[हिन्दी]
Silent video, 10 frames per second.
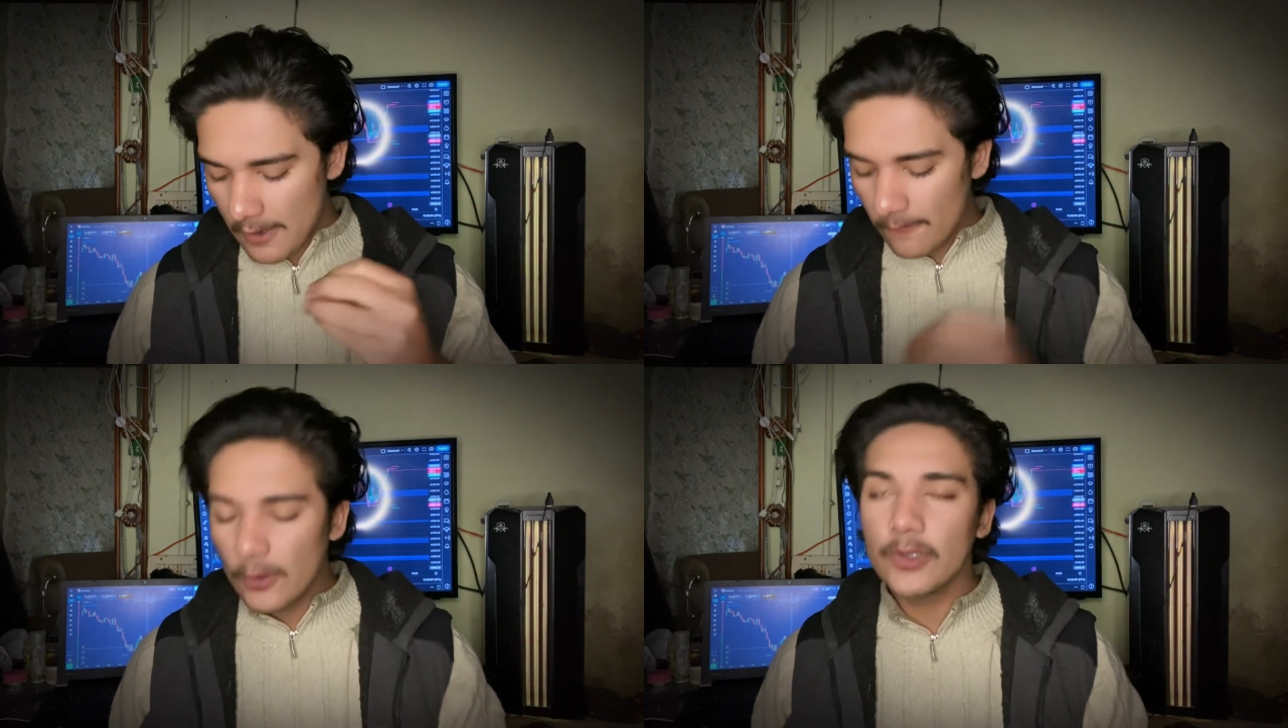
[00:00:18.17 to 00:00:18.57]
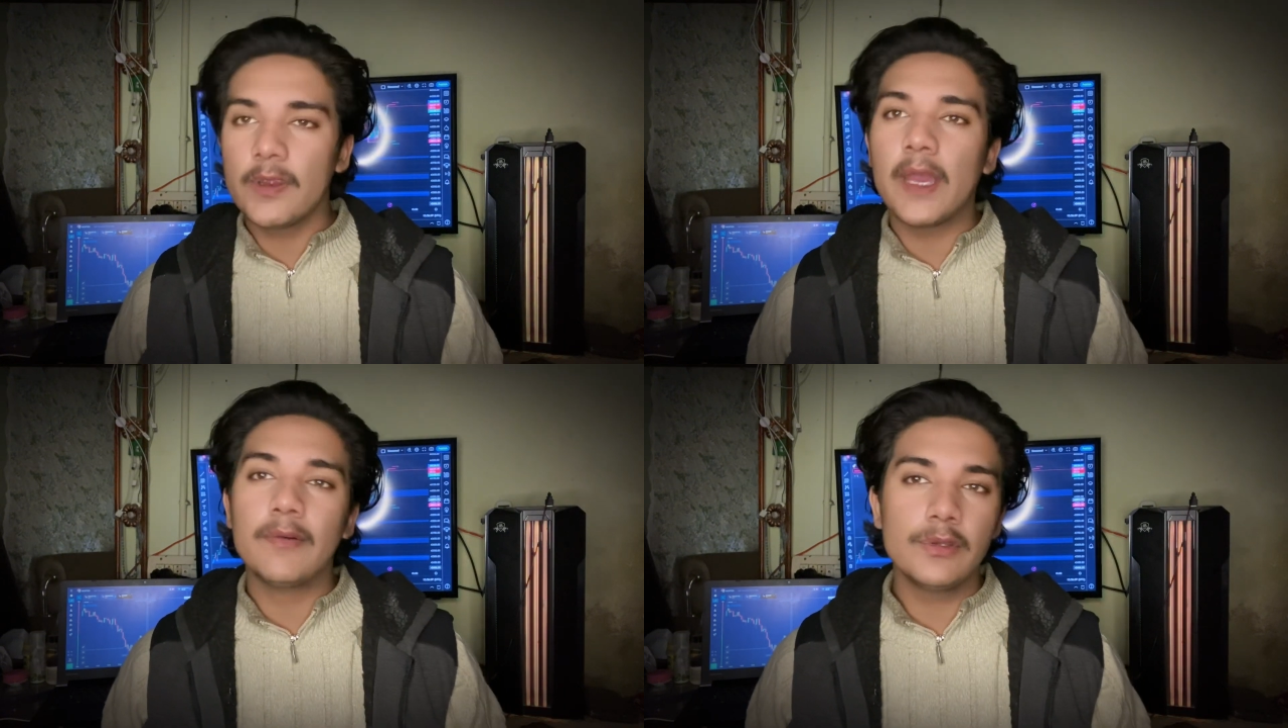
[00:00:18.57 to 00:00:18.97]
वो जो
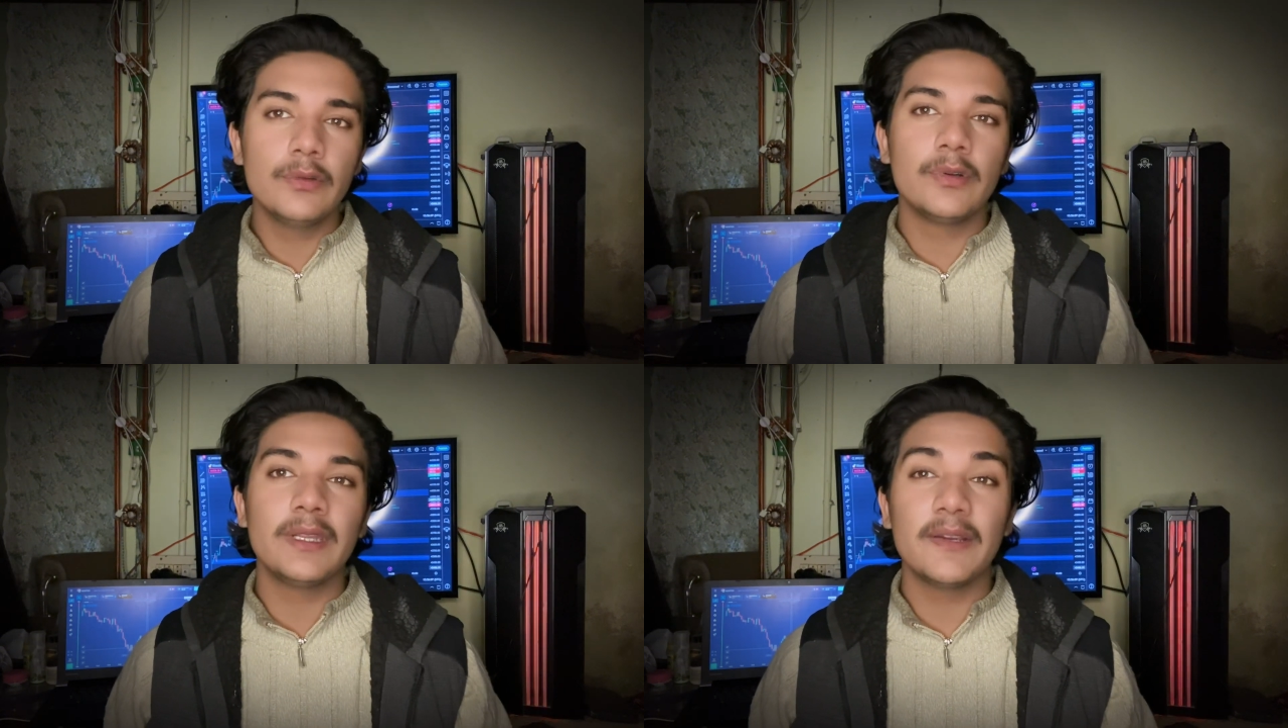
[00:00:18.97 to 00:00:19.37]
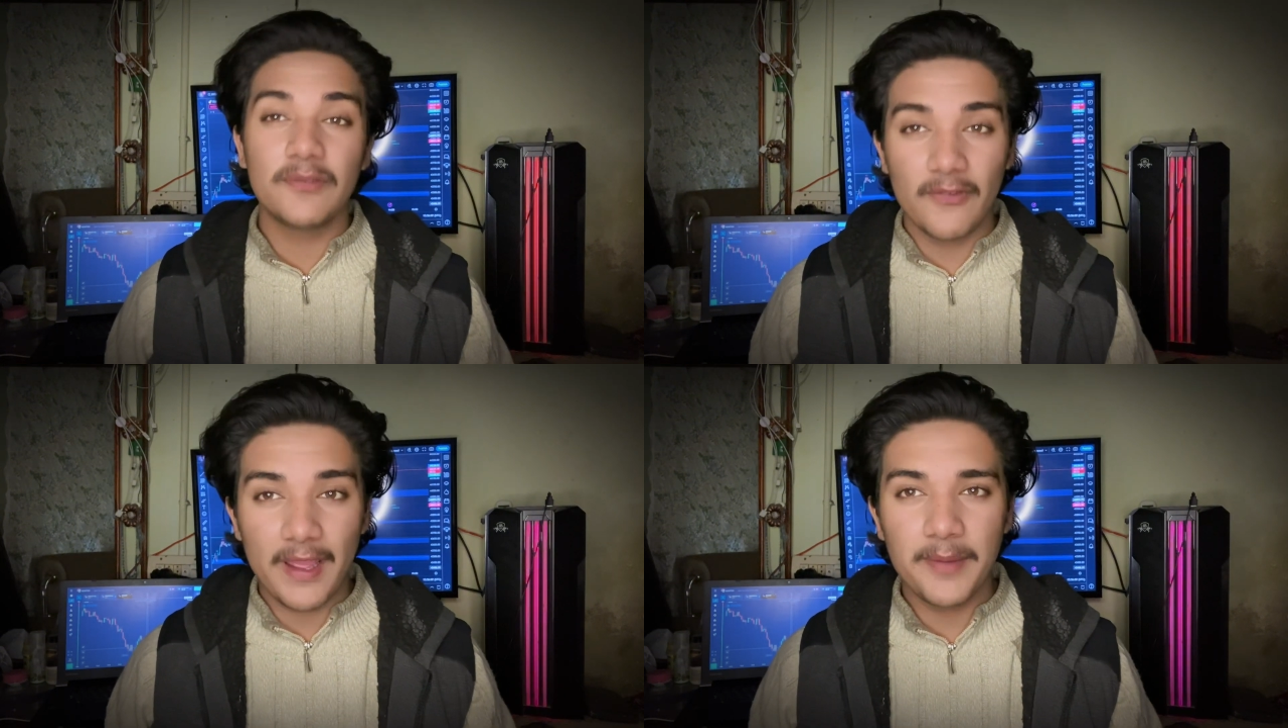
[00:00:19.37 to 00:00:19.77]
है वो झूठी
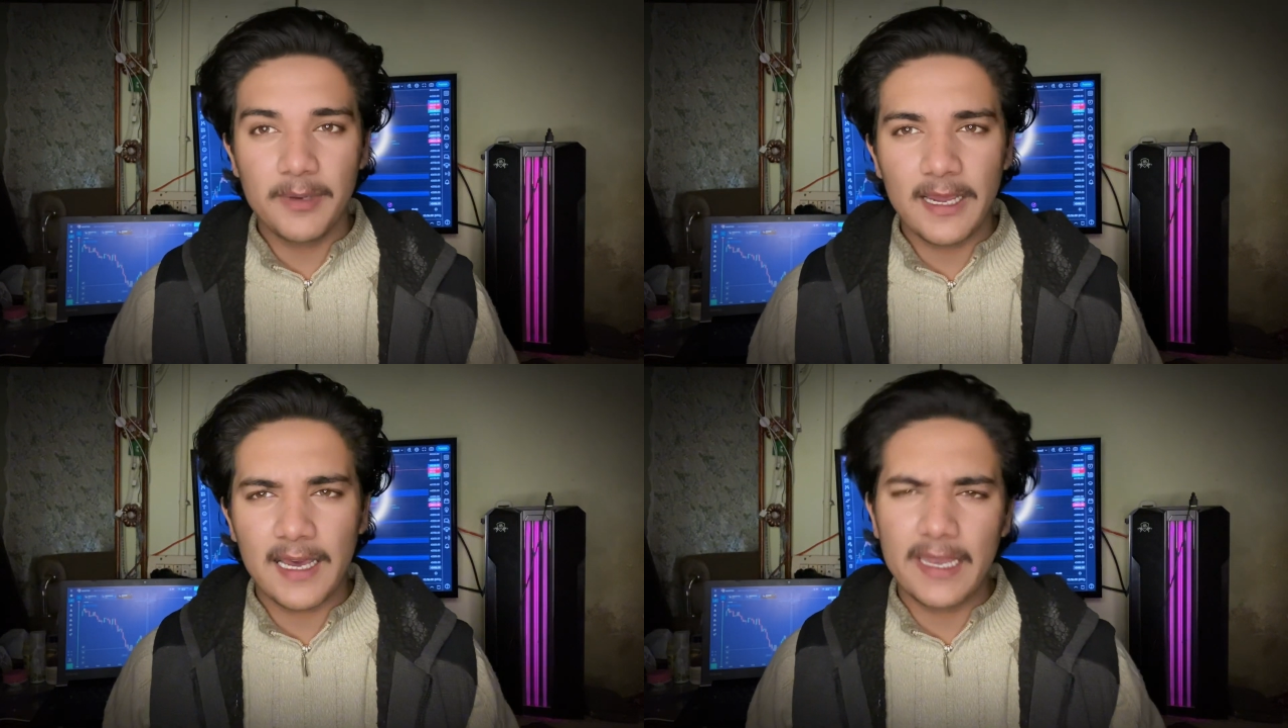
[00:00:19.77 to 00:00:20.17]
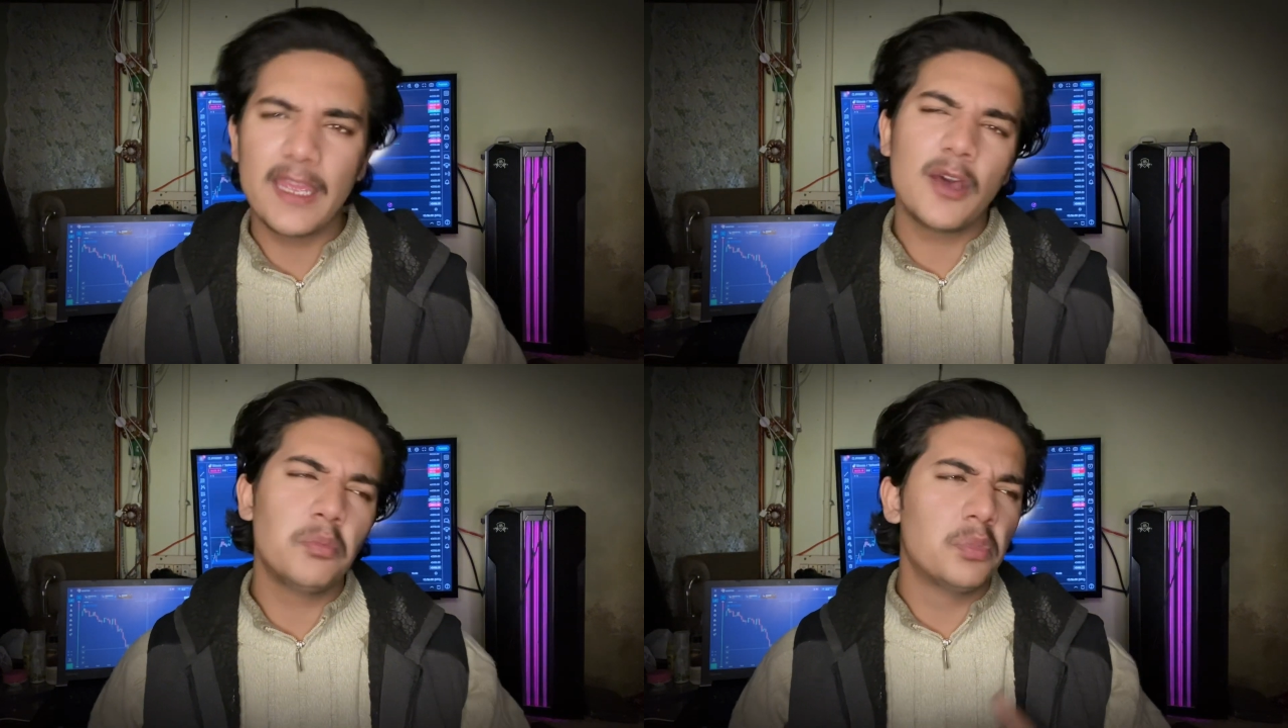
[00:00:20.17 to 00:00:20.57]
अफवाहें फैला रहे हैं
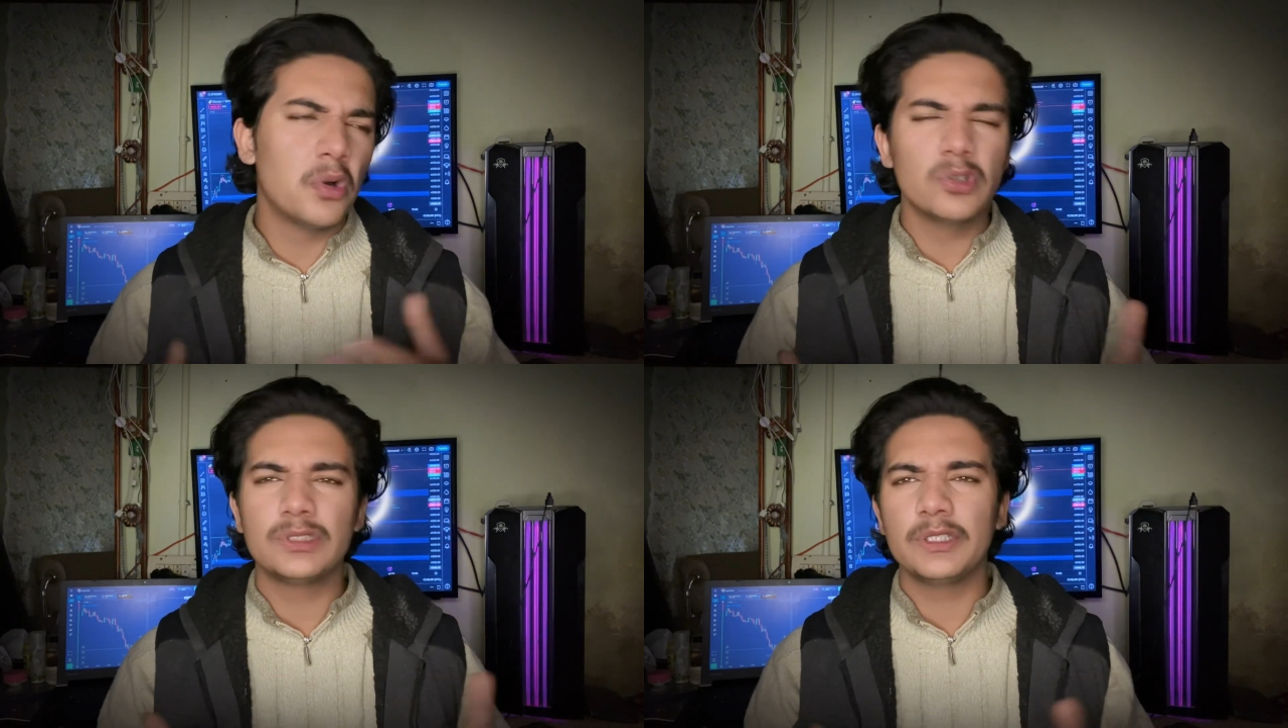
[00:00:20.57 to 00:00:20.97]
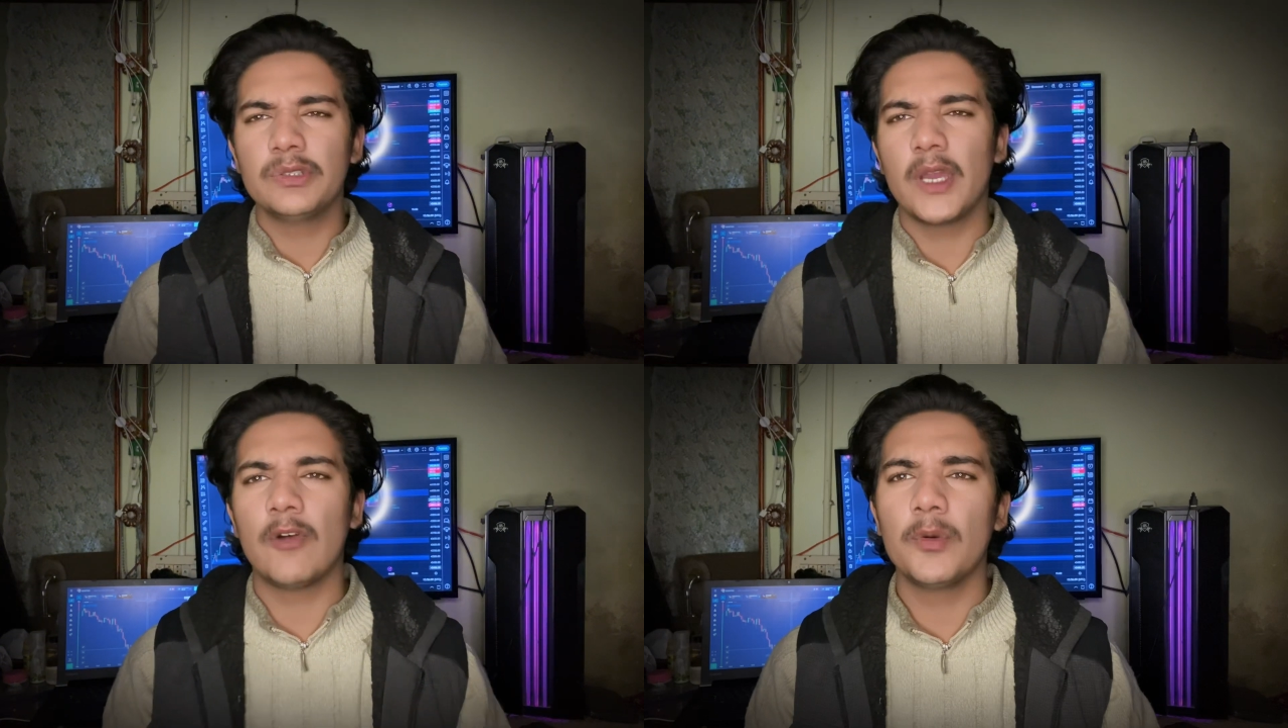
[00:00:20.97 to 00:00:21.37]
और बहुत से जो
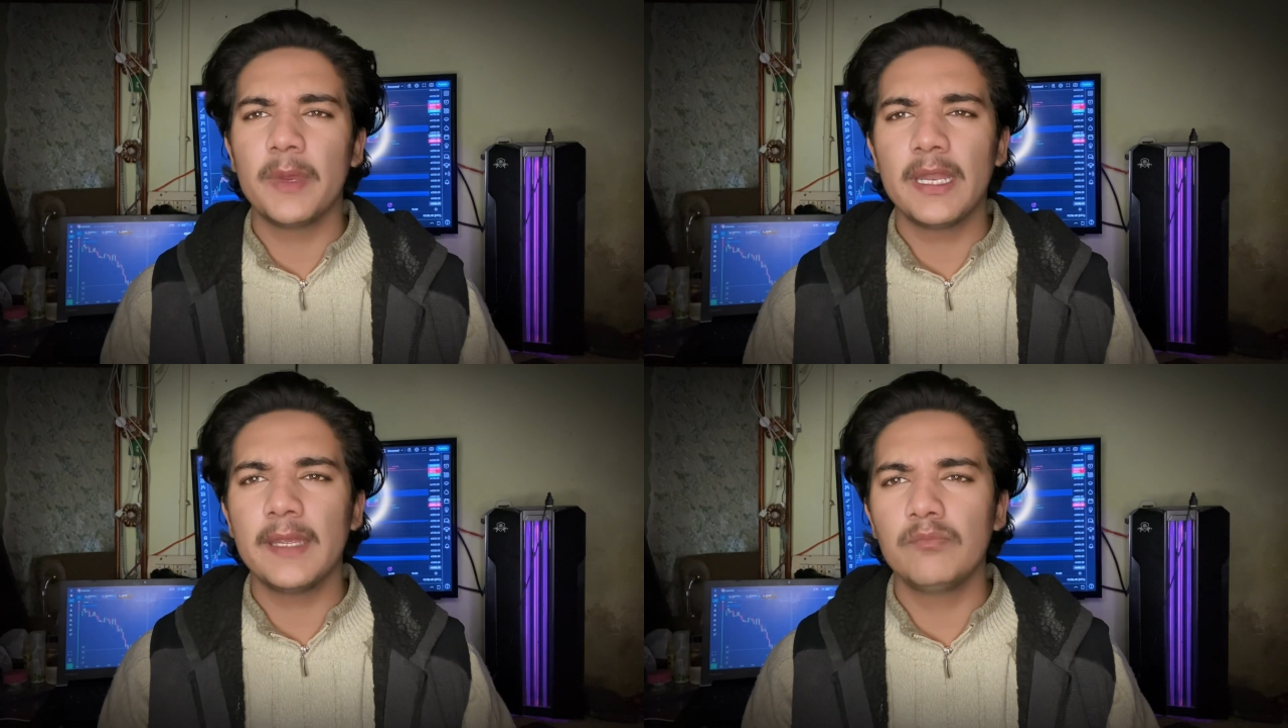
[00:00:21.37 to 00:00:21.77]
है वो मेरे